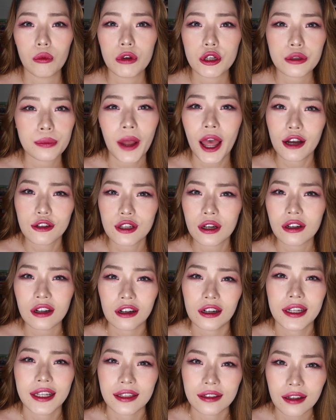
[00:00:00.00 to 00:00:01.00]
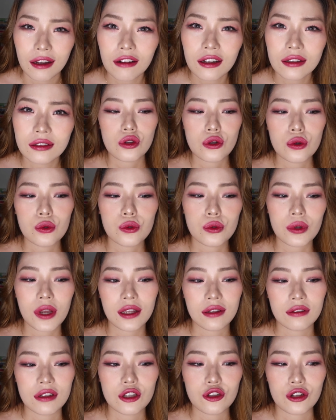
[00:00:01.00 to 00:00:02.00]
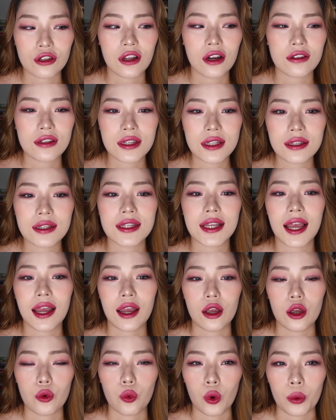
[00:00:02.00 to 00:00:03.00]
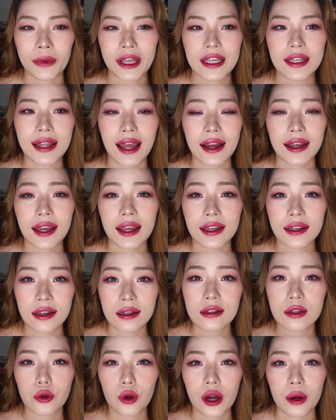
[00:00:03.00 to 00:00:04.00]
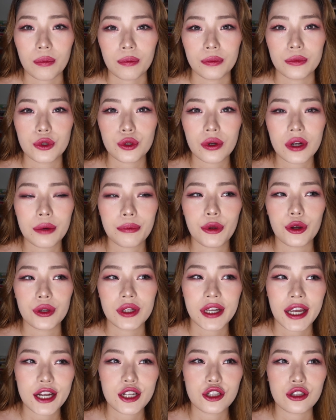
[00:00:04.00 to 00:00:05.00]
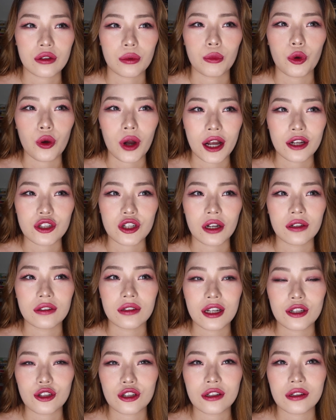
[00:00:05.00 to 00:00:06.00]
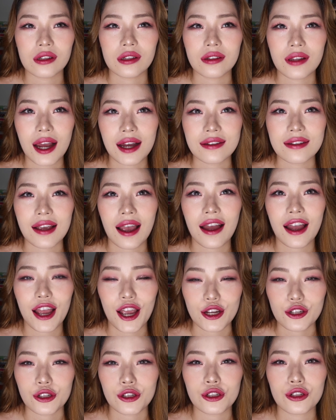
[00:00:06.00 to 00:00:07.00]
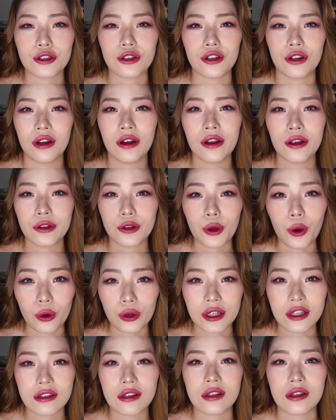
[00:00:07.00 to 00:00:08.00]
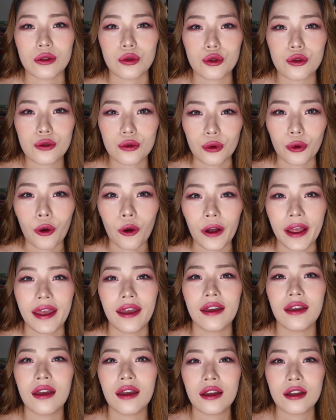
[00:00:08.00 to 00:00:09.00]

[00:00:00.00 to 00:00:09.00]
为什么还要叫隔离呢？就算一直到现在，我们一打开 Instagram，虽然没有一开始那么夸张，但是大家还是有一起聚会。